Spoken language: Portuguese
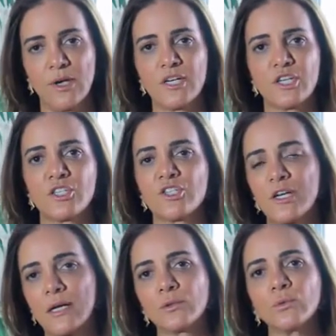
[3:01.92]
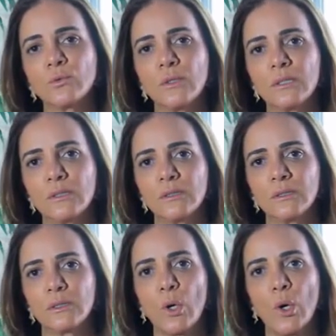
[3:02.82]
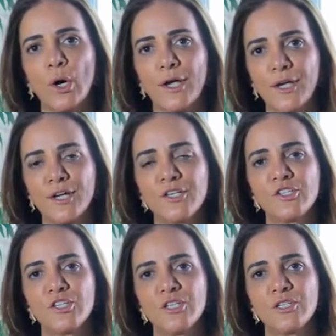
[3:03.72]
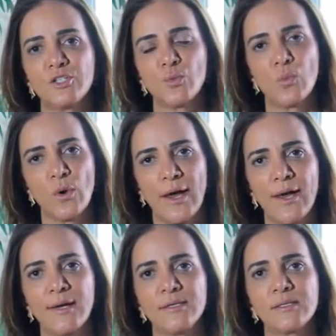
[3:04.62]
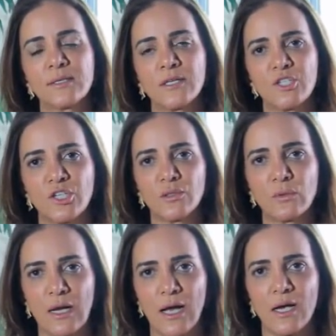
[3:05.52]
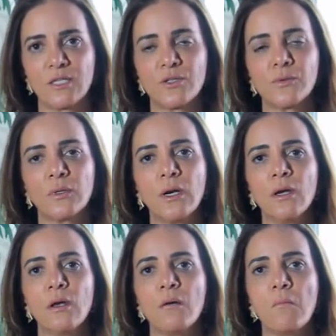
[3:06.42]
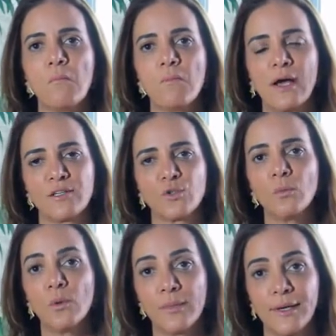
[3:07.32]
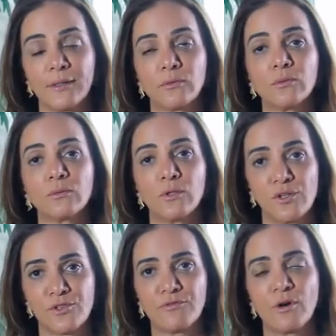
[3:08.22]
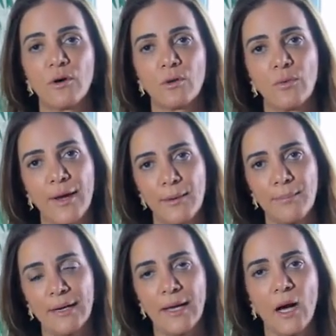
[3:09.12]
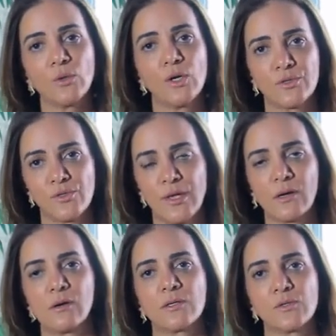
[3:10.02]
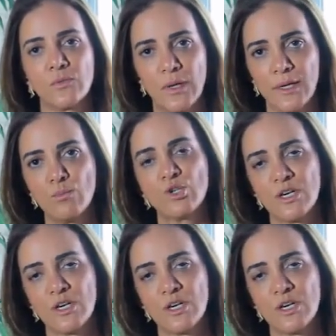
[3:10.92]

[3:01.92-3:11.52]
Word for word: Né? A gente já atua em Corrente, Gilboés, Cristino Castro, mas no momento o nosso foco é ampliar o nosso negócio em Bom